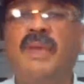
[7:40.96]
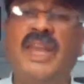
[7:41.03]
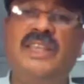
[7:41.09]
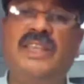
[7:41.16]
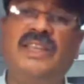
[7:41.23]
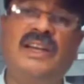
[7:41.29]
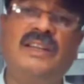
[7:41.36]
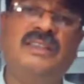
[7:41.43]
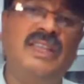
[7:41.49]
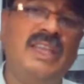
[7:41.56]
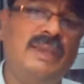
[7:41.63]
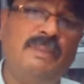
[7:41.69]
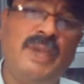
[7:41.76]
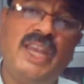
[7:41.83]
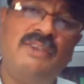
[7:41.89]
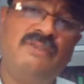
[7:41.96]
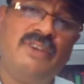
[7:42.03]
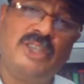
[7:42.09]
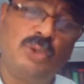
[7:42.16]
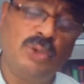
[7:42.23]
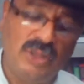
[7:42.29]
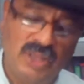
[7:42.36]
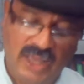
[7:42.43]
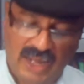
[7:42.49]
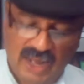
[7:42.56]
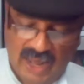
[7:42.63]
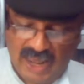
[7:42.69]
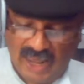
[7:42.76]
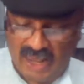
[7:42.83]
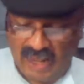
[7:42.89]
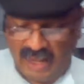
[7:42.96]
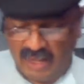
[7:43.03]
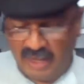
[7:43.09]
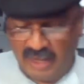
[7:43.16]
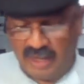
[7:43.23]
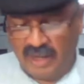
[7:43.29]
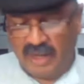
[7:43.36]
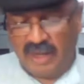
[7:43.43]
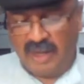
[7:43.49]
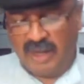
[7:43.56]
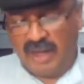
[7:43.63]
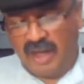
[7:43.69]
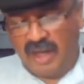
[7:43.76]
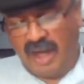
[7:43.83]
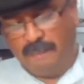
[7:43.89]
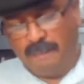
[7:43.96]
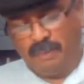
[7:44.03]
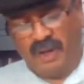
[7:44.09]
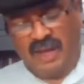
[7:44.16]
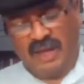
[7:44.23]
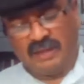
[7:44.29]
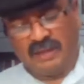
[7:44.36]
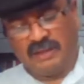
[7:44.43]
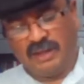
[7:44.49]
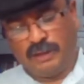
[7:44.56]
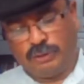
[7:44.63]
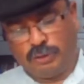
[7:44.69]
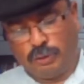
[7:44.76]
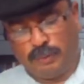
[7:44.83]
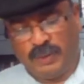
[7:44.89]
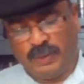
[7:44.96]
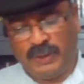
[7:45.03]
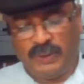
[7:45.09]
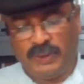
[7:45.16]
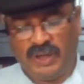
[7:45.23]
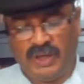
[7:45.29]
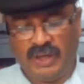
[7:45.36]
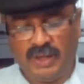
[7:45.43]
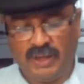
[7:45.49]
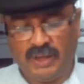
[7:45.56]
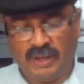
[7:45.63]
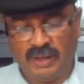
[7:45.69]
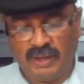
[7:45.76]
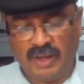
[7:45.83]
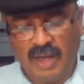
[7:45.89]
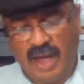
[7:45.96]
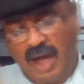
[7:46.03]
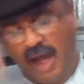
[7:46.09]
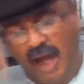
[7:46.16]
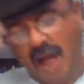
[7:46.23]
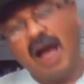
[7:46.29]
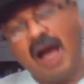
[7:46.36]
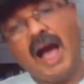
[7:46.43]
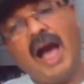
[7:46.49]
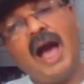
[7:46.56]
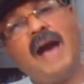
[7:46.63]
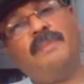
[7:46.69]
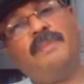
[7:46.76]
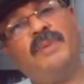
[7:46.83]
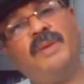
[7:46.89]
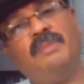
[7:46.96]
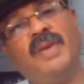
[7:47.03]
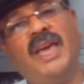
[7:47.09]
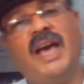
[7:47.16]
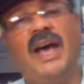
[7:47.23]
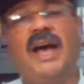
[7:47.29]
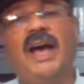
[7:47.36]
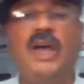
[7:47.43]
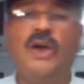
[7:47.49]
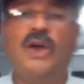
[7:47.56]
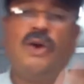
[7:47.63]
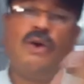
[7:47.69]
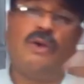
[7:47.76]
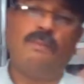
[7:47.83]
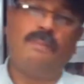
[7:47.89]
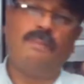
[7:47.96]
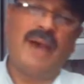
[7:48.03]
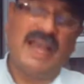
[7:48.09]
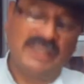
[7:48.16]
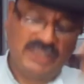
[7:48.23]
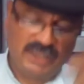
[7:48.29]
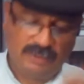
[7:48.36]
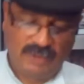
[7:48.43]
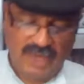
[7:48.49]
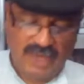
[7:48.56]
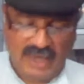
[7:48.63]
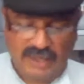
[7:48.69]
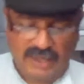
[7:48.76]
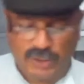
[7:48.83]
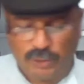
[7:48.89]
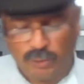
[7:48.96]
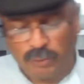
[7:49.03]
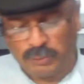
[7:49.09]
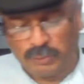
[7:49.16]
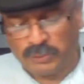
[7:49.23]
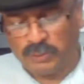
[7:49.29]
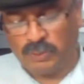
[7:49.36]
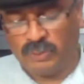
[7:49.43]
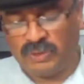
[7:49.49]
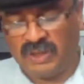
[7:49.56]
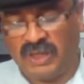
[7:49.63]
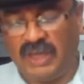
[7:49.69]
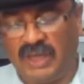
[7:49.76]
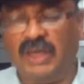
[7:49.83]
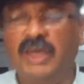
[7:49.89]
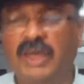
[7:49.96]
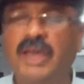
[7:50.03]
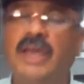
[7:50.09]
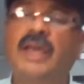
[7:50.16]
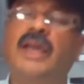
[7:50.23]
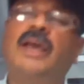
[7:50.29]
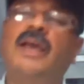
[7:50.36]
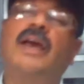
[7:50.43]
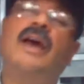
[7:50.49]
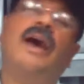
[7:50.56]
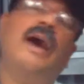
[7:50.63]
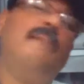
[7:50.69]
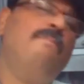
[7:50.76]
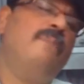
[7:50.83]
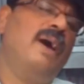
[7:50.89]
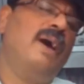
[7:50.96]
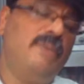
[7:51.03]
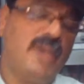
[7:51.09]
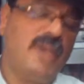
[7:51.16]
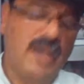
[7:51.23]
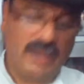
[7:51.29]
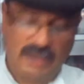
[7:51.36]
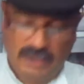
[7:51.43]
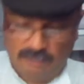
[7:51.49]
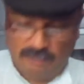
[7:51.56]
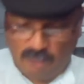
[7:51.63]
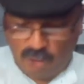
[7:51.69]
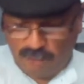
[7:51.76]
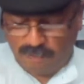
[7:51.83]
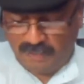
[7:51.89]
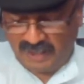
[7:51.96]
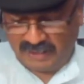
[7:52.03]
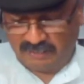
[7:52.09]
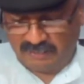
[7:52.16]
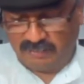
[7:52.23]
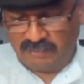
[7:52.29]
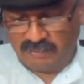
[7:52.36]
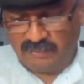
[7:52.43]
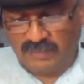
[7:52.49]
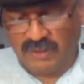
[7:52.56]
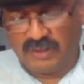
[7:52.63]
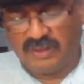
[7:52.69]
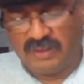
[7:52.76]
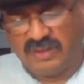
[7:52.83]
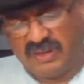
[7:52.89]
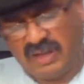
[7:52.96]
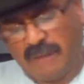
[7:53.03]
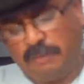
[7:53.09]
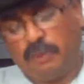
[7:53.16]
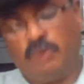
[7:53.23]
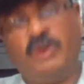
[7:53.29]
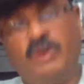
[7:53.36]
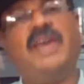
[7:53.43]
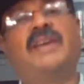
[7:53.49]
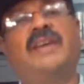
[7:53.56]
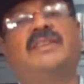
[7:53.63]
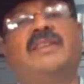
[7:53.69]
मेरी धरती मेरी वसुंधरा अपने अंदर छुपी हुई आपी बिया और बाजी बिया की खूबसूरती अम्मा बिया की मोहब्बत सबको एक